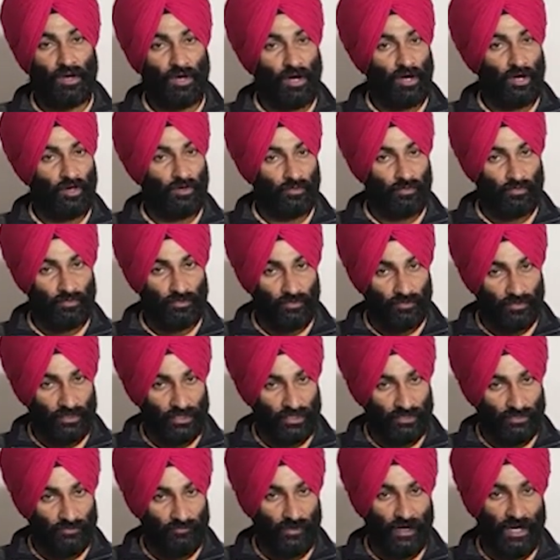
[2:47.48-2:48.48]
और
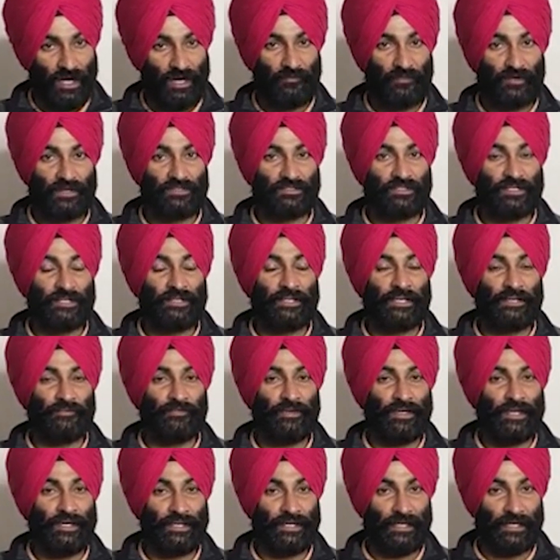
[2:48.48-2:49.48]
उन्होंने जो वहां पर झंडा
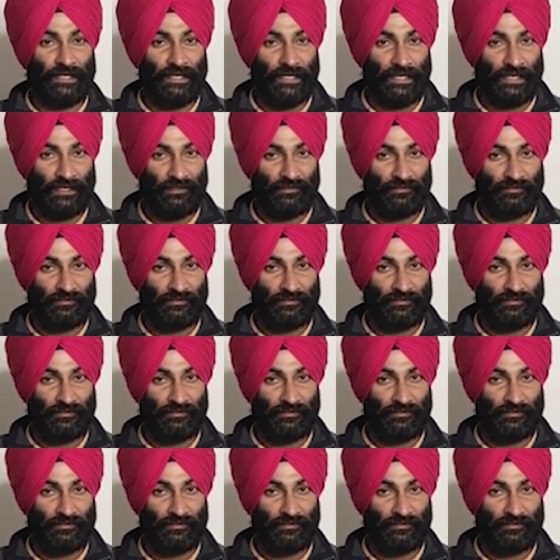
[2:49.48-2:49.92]
फहराया